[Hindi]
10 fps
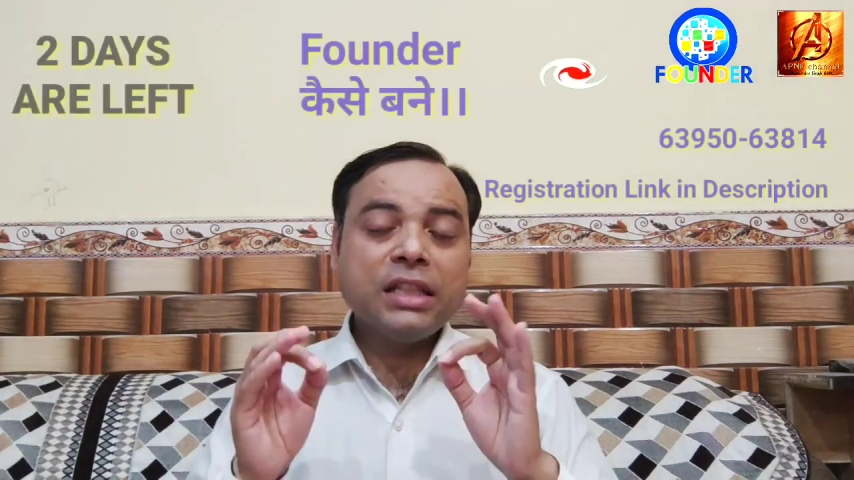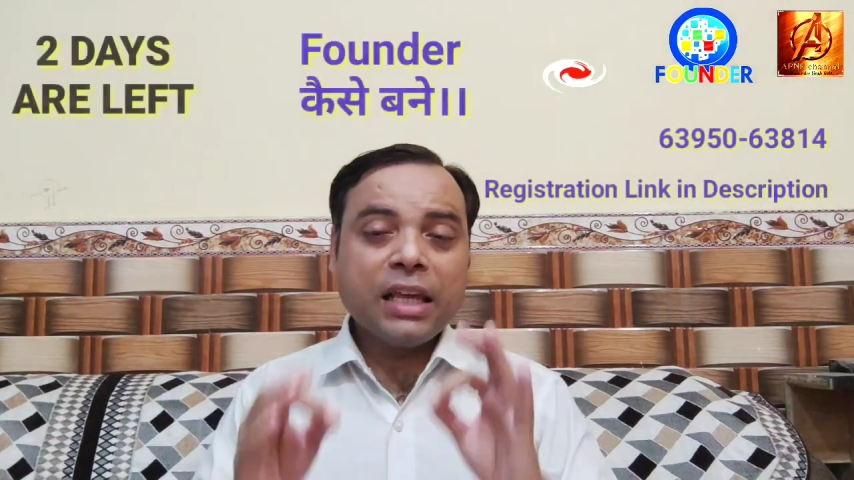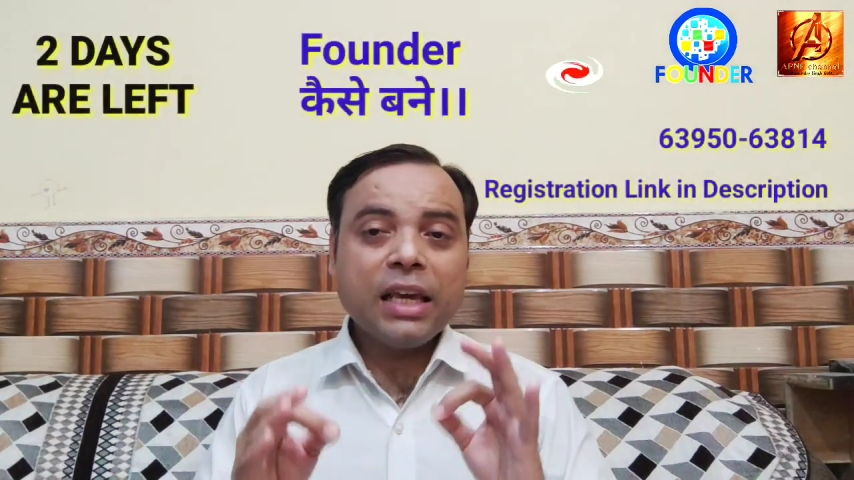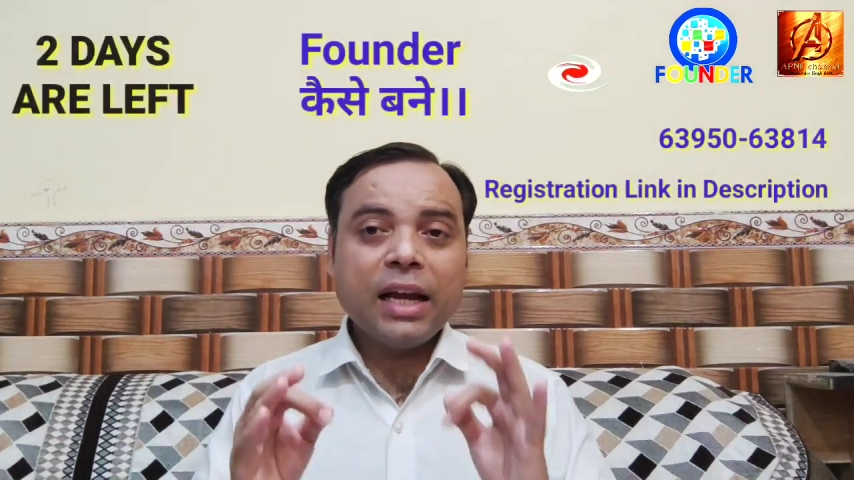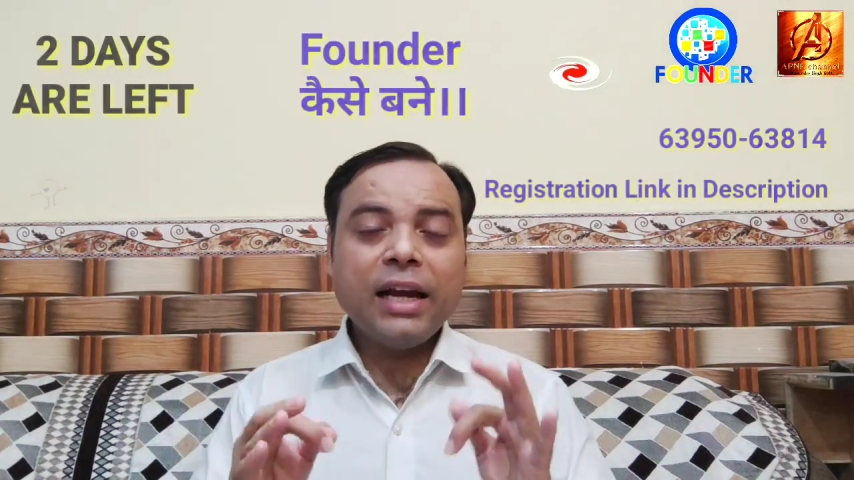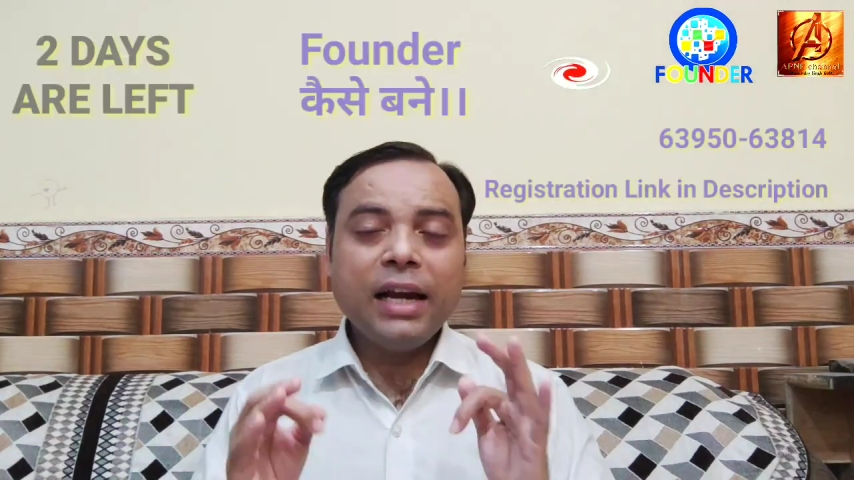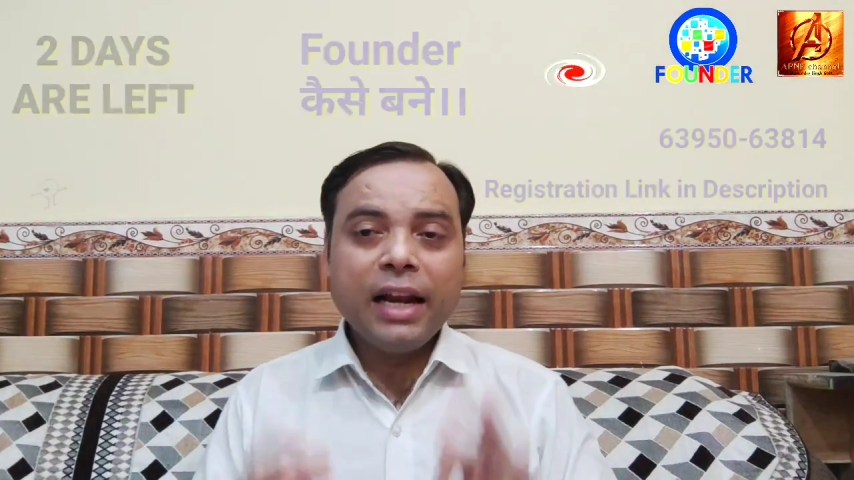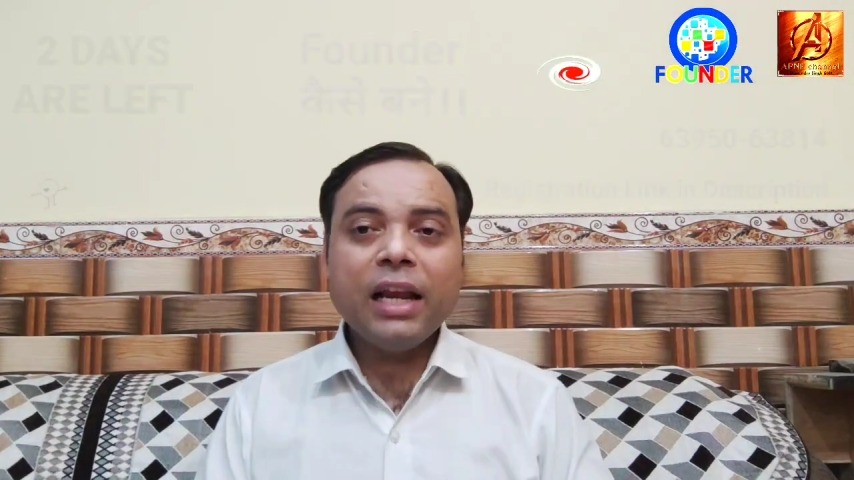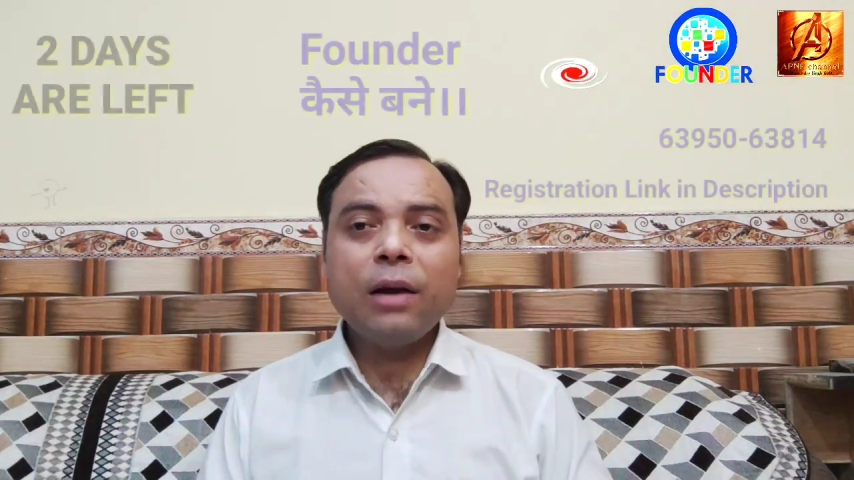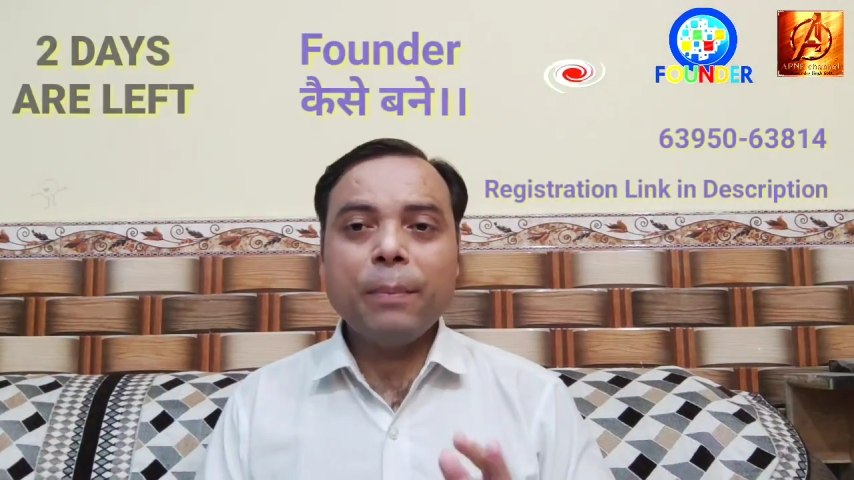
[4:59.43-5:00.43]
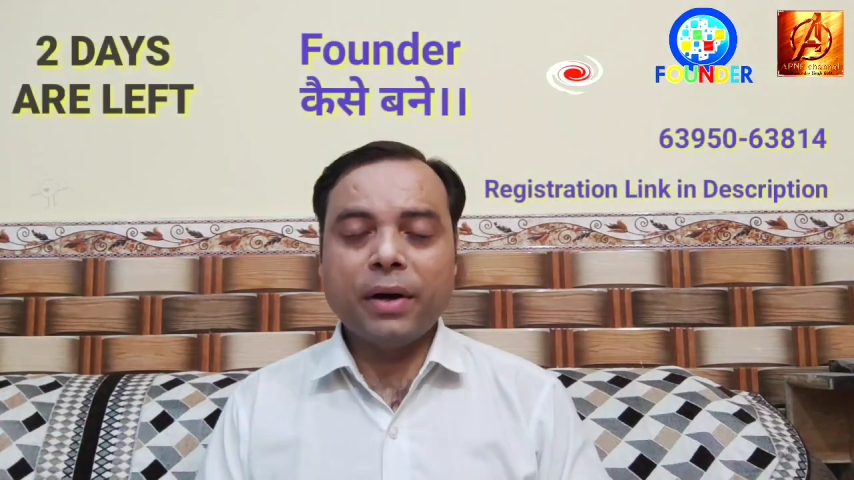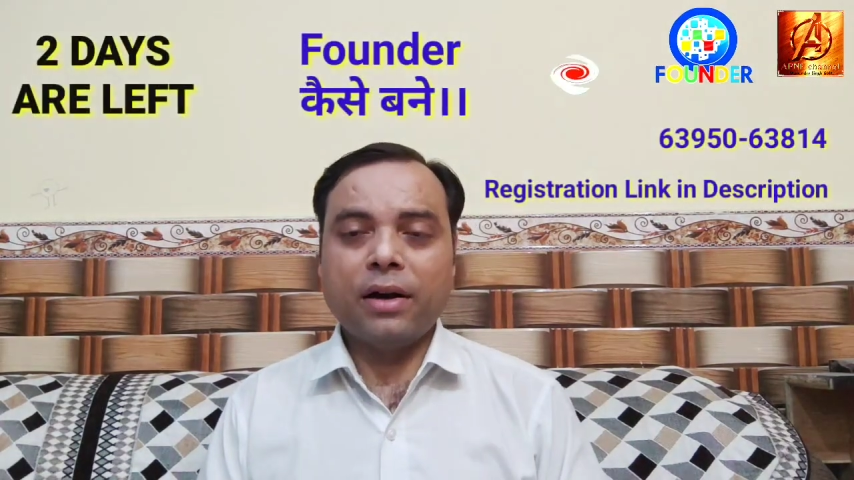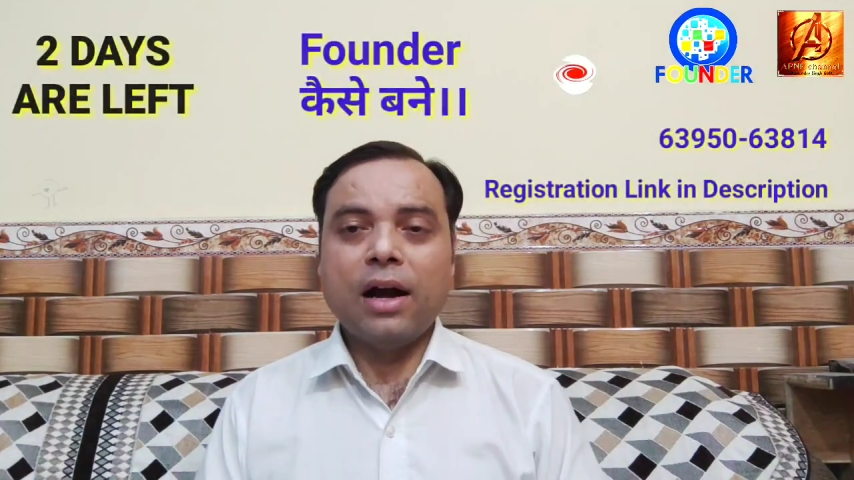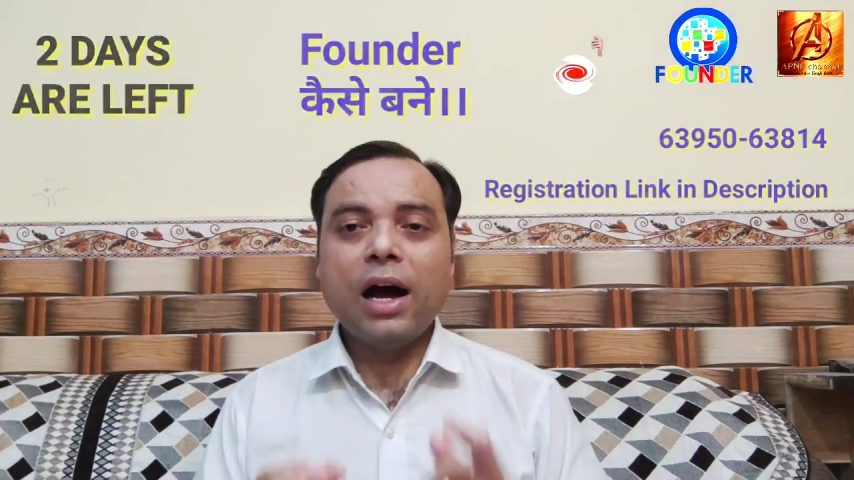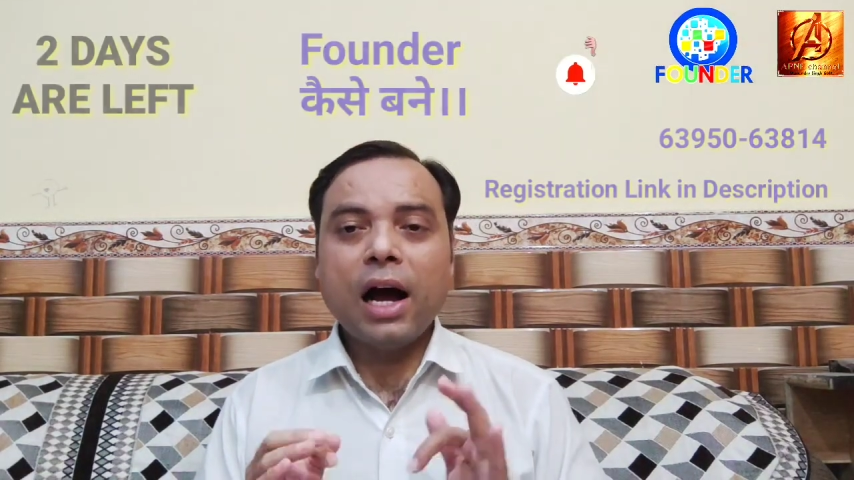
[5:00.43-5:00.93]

दी गई लिंक पर